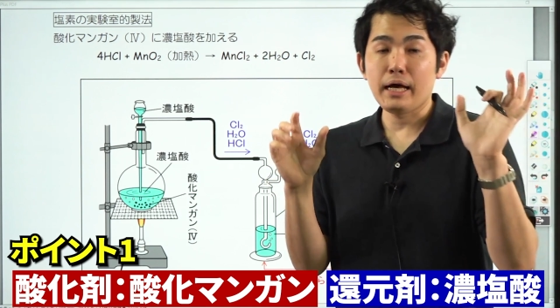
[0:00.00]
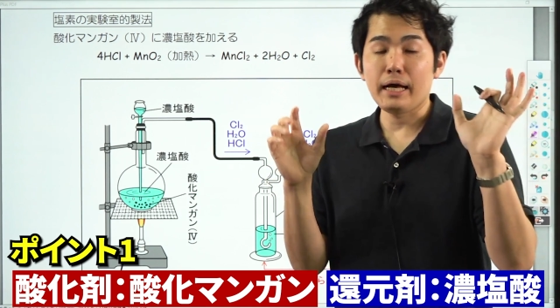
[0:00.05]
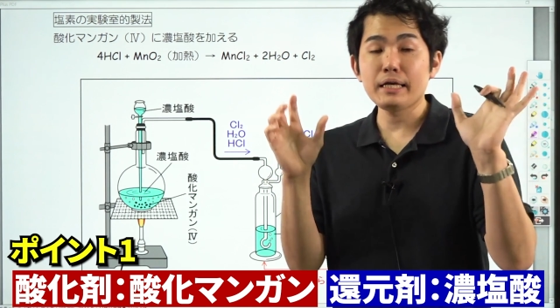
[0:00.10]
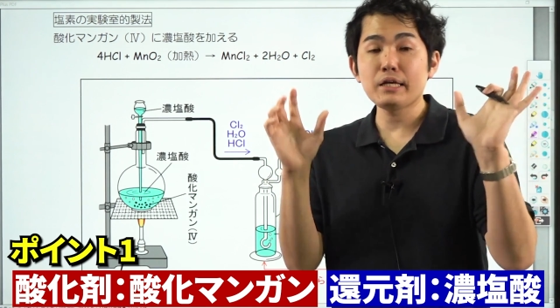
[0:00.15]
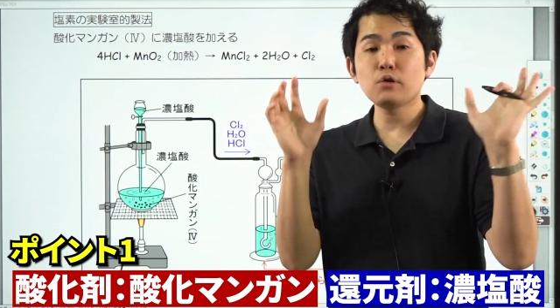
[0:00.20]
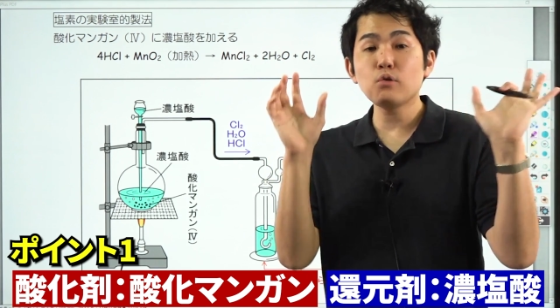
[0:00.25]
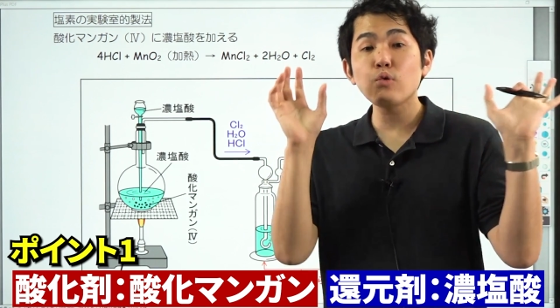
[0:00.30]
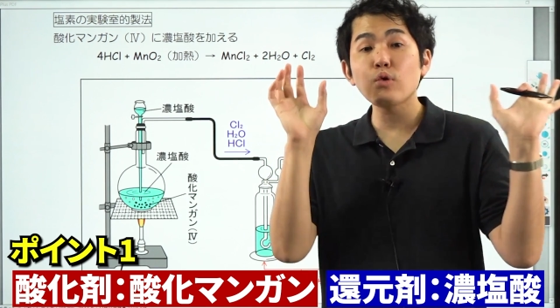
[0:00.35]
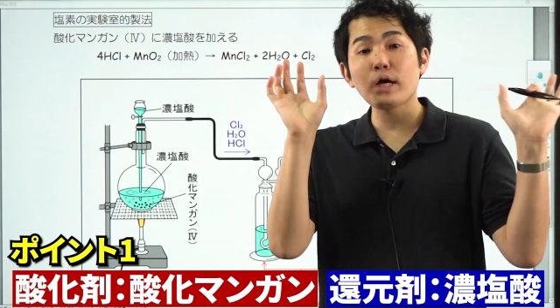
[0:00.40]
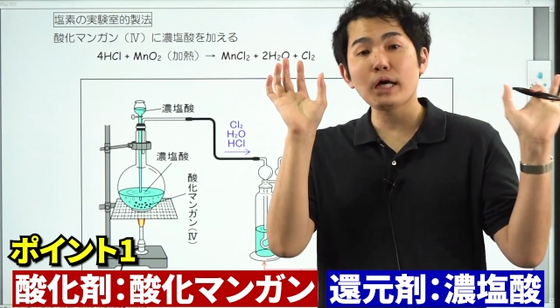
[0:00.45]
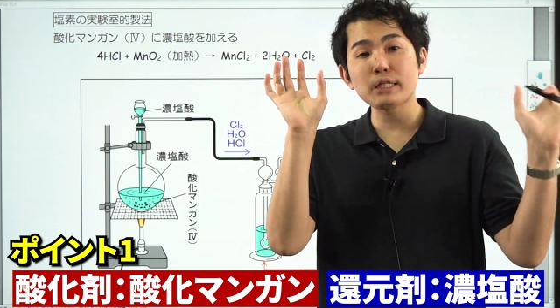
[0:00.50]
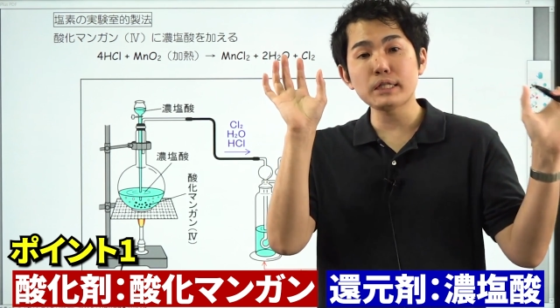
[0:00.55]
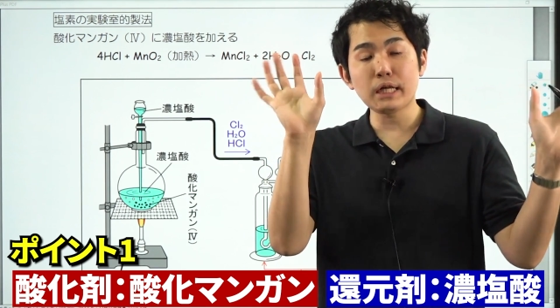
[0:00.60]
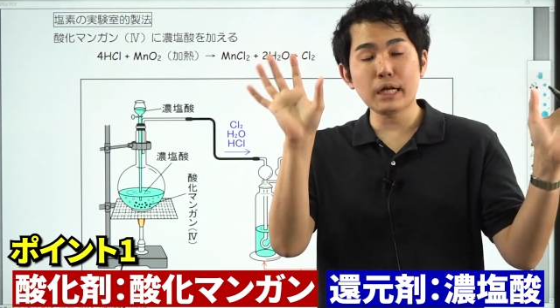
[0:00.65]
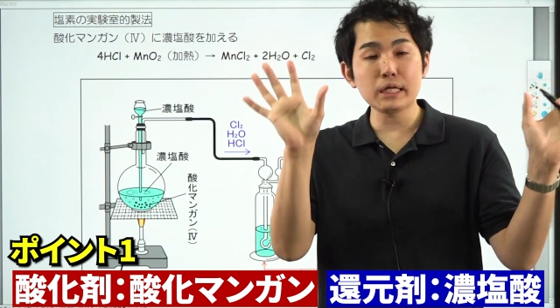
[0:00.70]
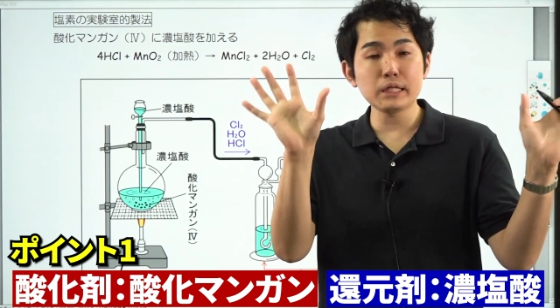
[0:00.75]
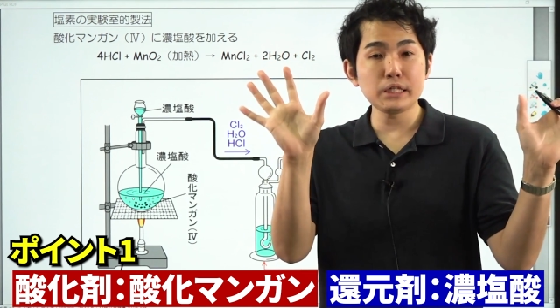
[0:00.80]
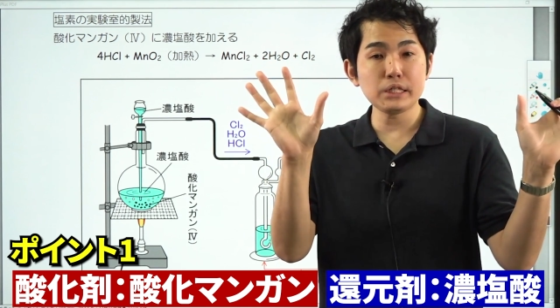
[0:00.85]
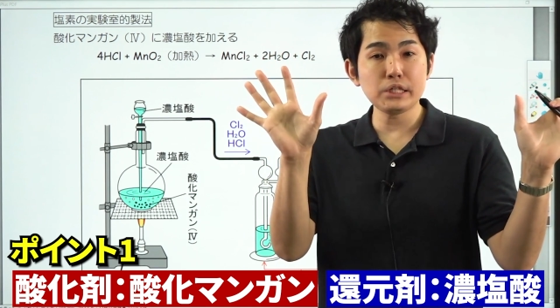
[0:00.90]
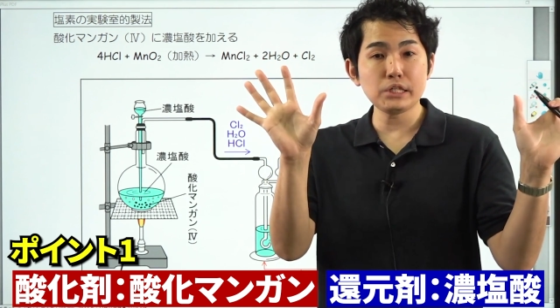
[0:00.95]
はい。この
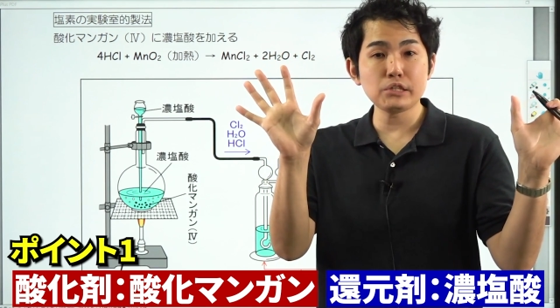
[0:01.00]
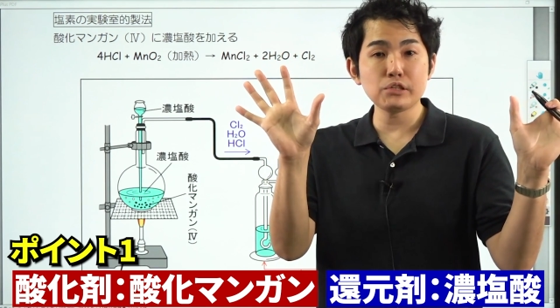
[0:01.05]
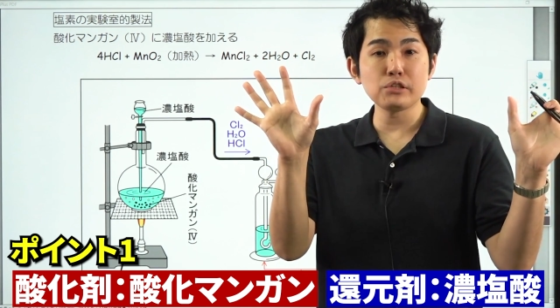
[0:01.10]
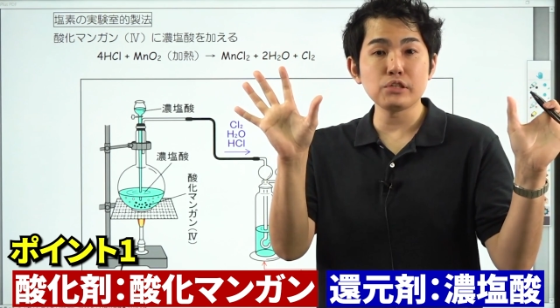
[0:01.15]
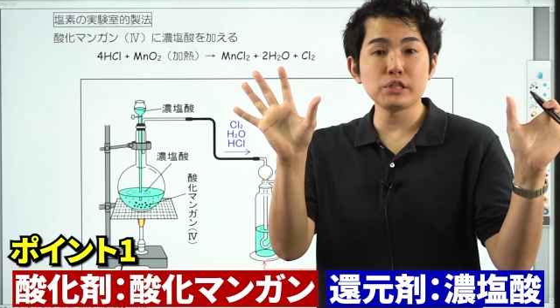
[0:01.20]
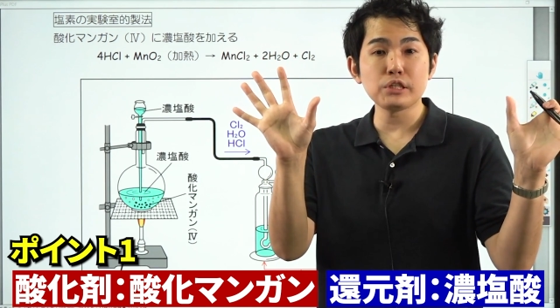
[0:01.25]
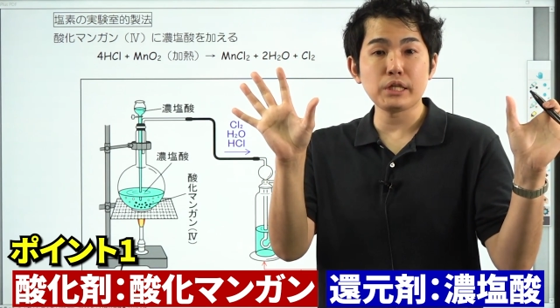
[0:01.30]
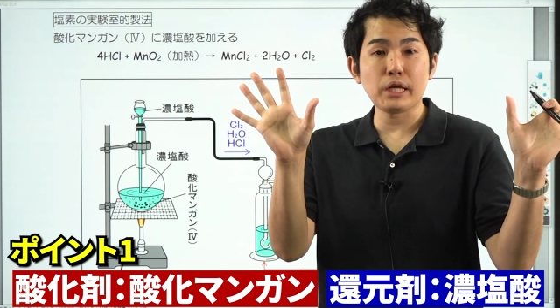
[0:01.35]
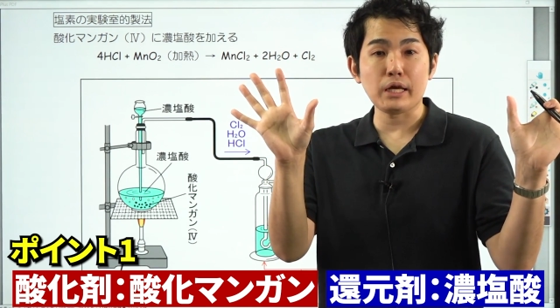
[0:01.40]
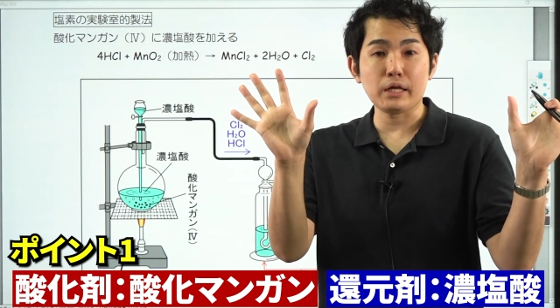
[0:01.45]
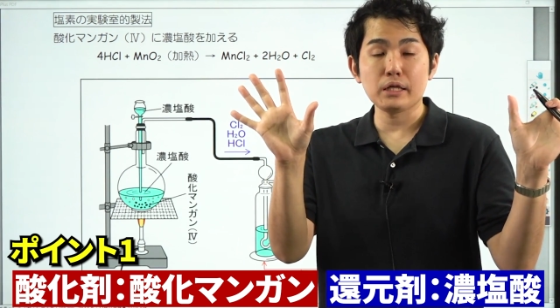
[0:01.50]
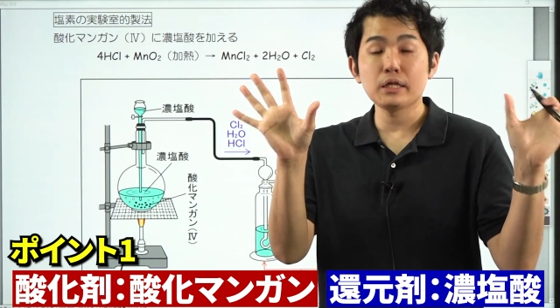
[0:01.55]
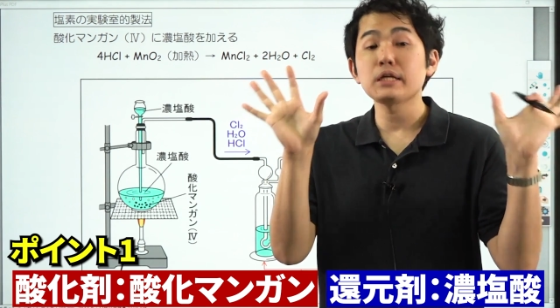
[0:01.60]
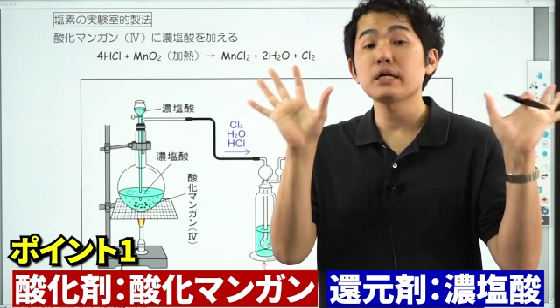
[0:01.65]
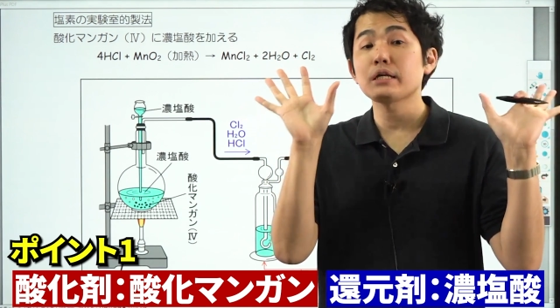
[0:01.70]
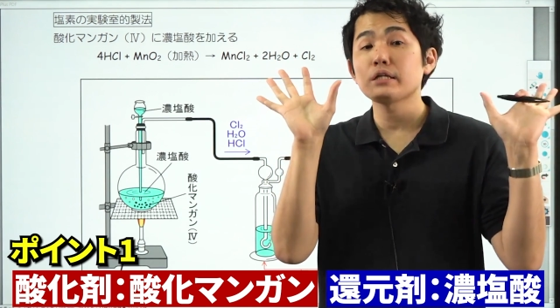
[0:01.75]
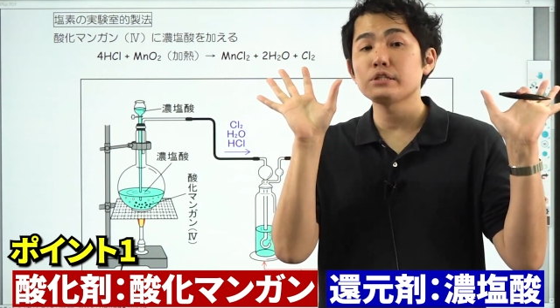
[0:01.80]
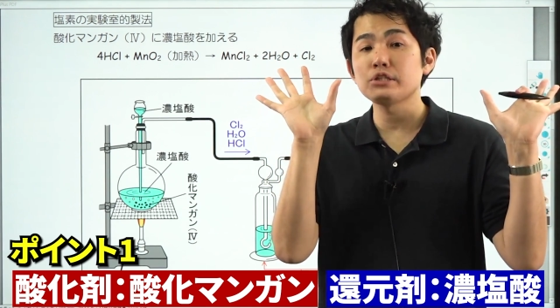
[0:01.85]
働きについて